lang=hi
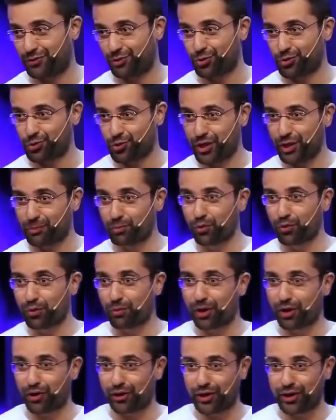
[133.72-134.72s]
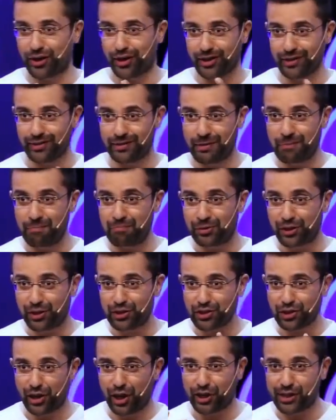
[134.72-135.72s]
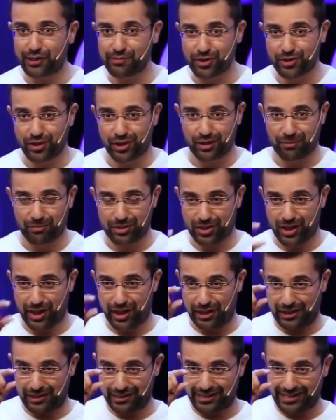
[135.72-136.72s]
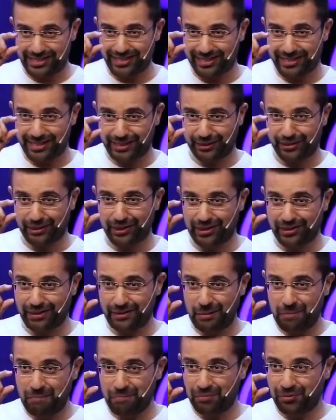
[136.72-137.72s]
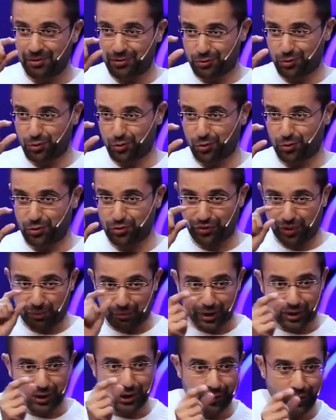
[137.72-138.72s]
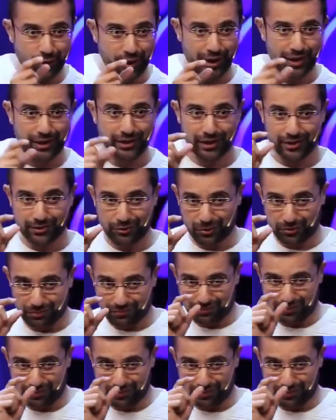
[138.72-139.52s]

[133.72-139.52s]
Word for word: सोचो एक मूवी बन रही है किस कहानी में ज़्यादा मज़ा आएगा कि इसके अंदर जो उस फिल्म का हीरो है या जो